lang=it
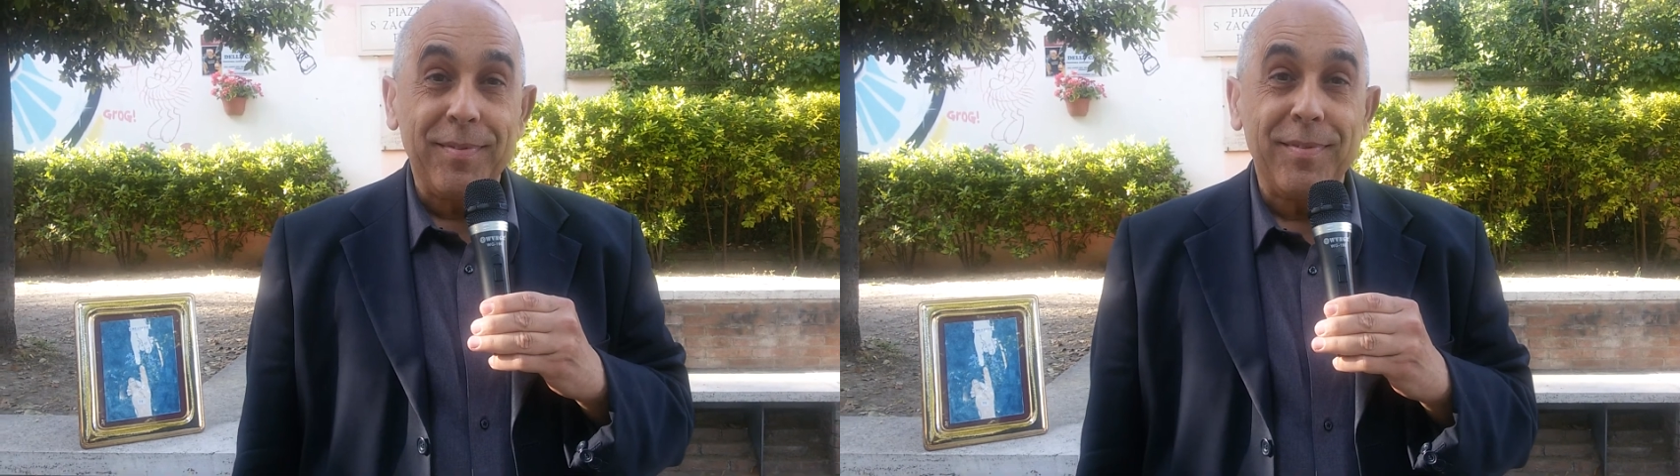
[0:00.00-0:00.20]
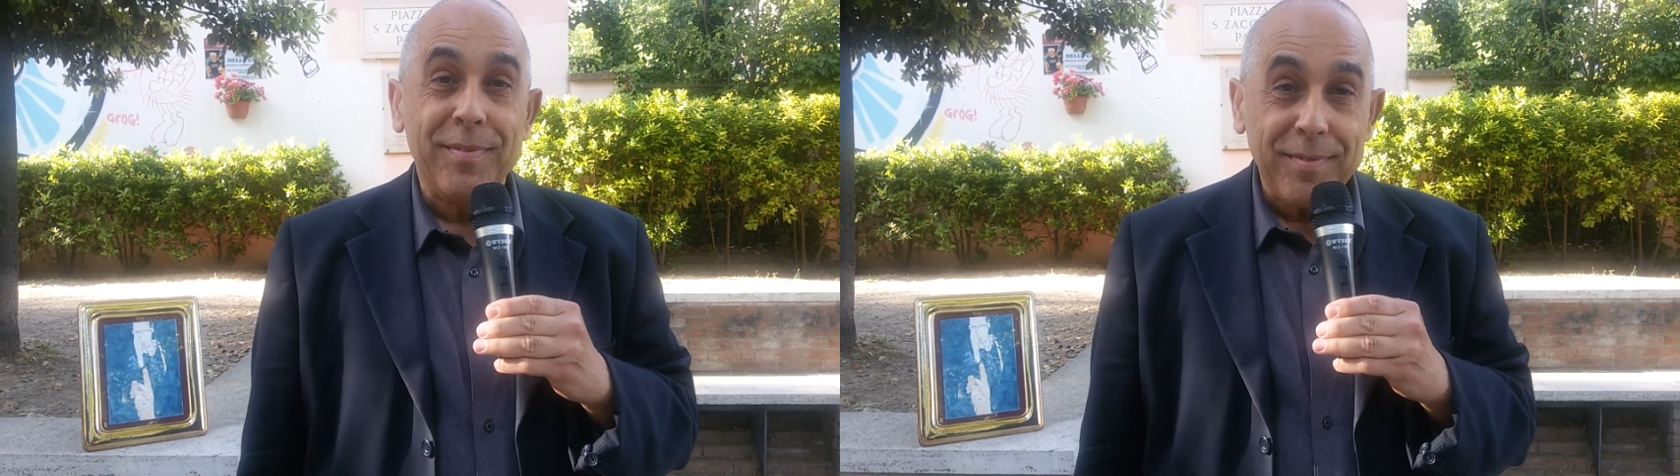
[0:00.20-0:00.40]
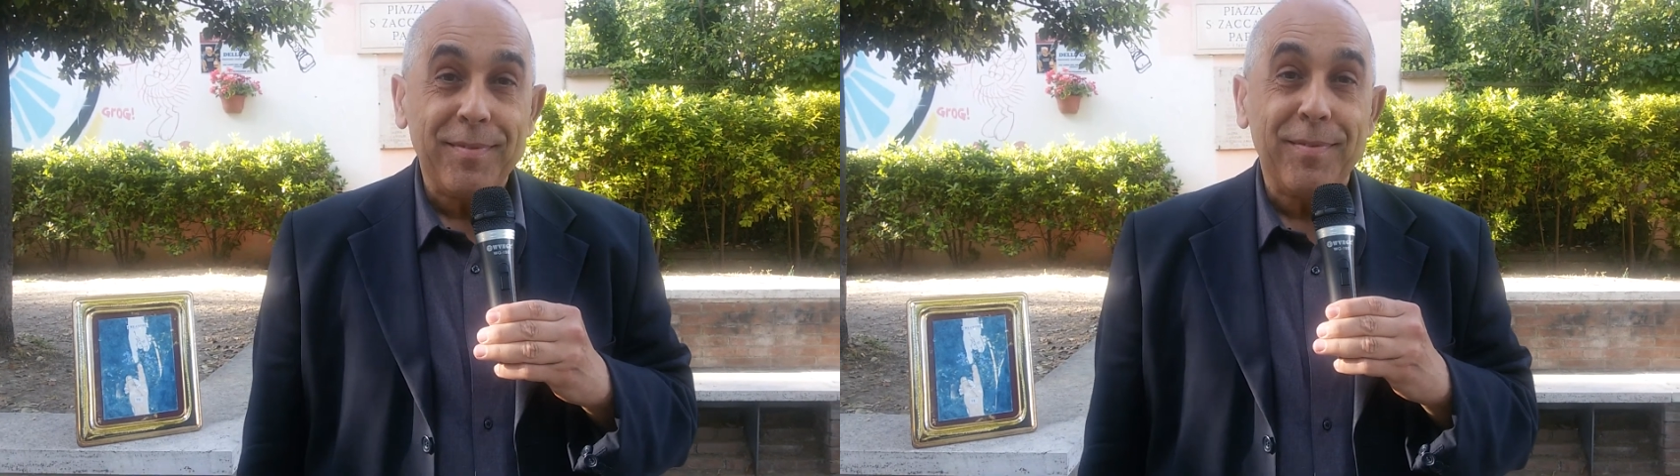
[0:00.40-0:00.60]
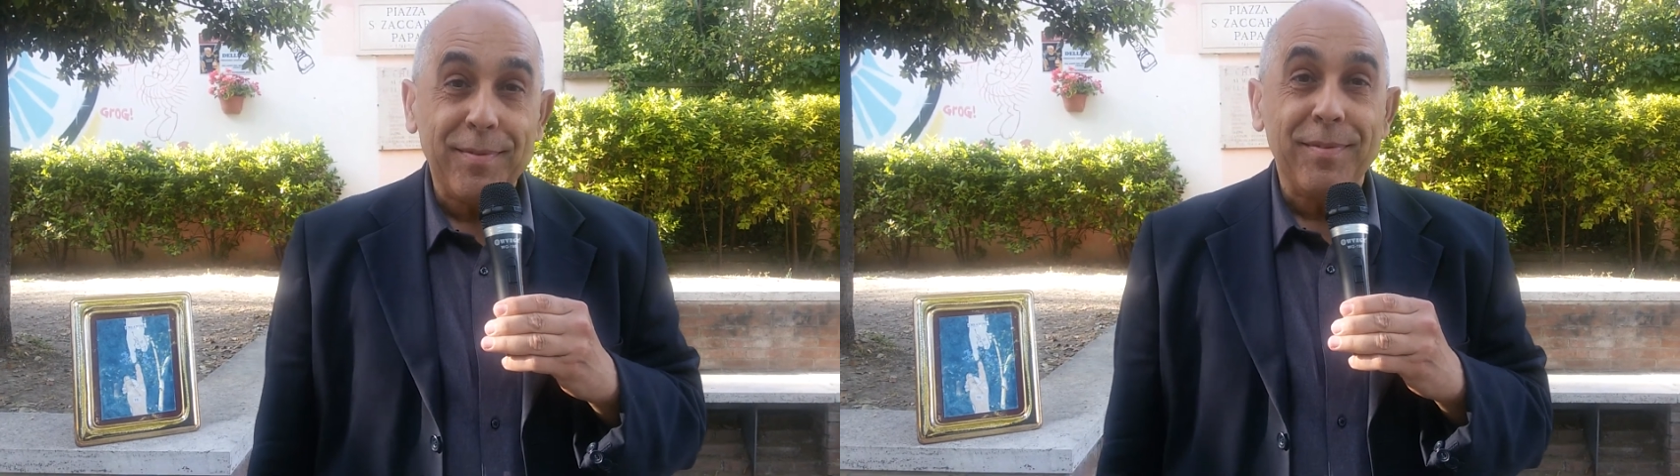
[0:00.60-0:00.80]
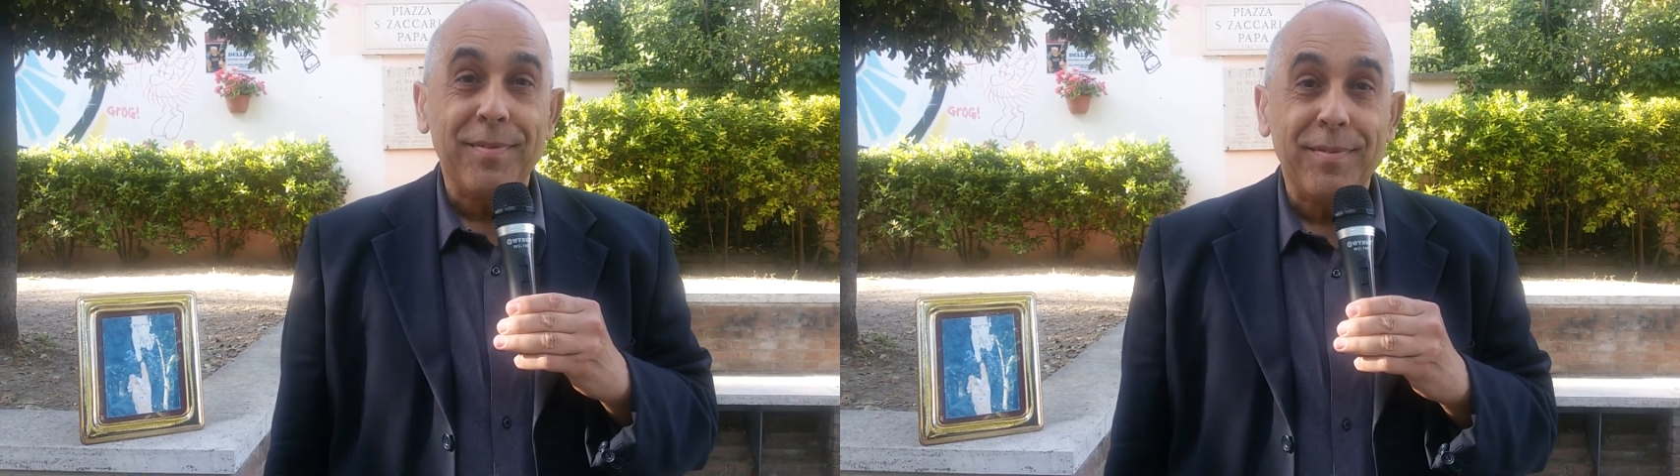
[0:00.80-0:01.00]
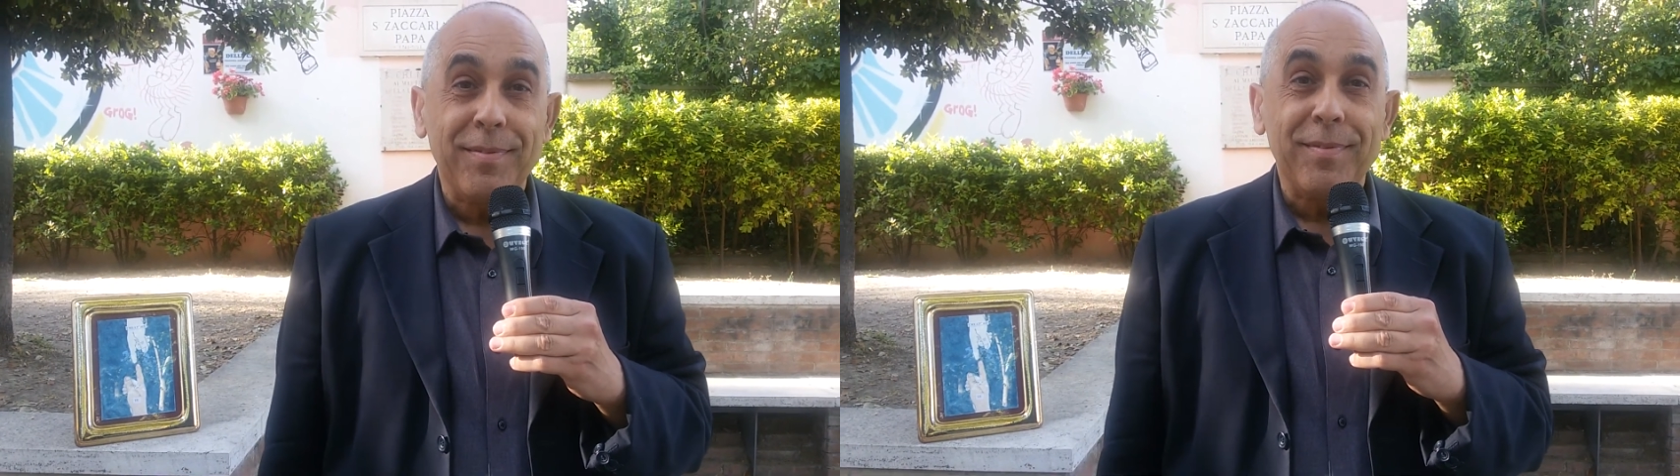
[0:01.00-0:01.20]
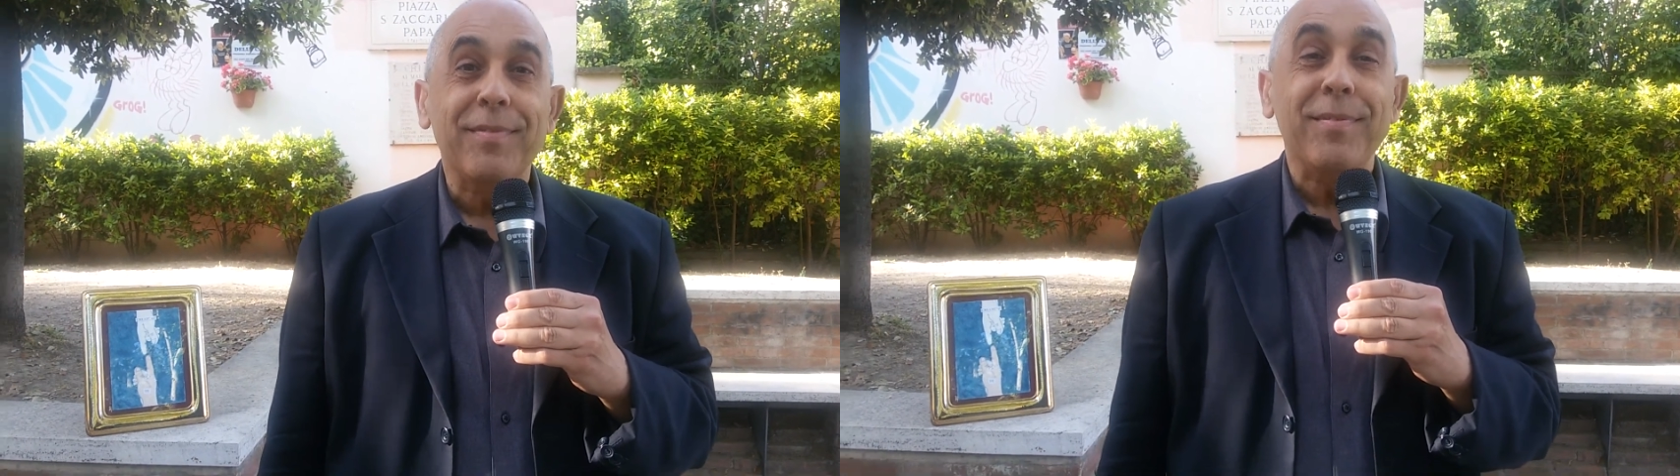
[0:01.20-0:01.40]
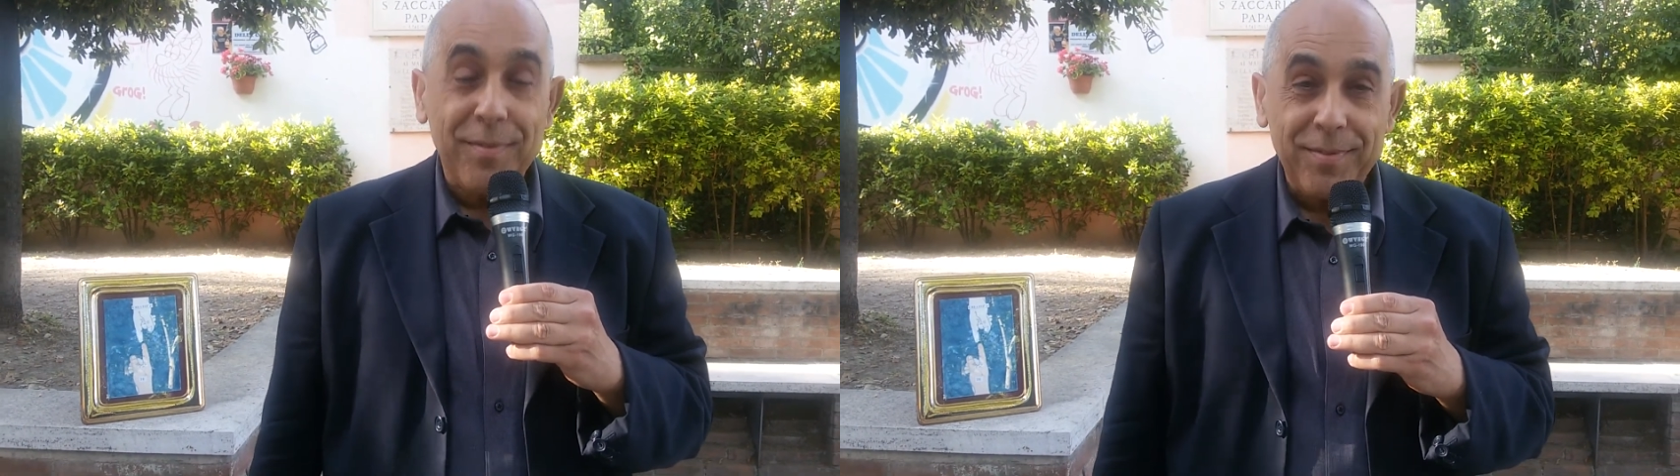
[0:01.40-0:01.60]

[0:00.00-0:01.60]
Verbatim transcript: missionario, buonasera.